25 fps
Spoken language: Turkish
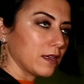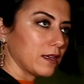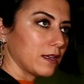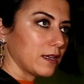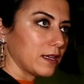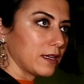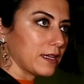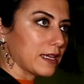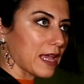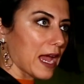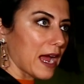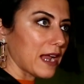e,
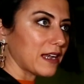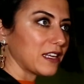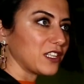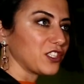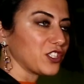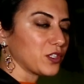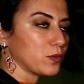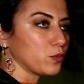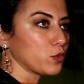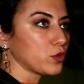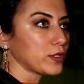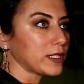
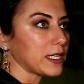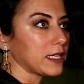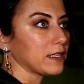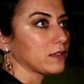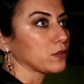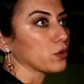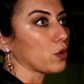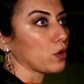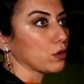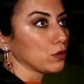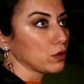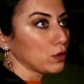yerleşim
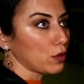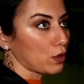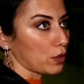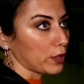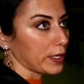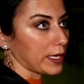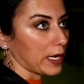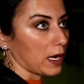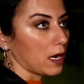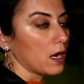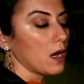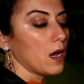düzeninde oluyor
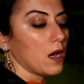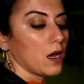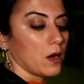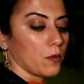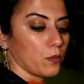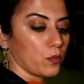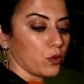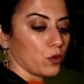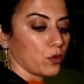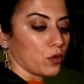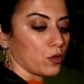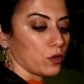ya
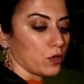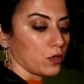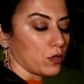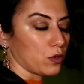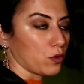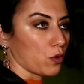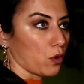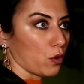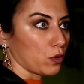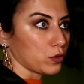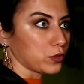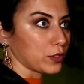bu e,
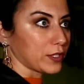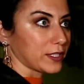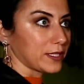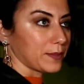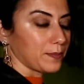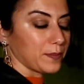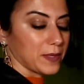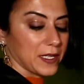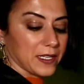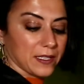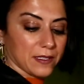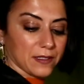koltuk
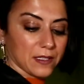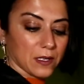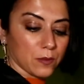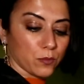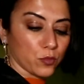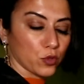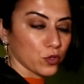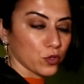tiplerinde.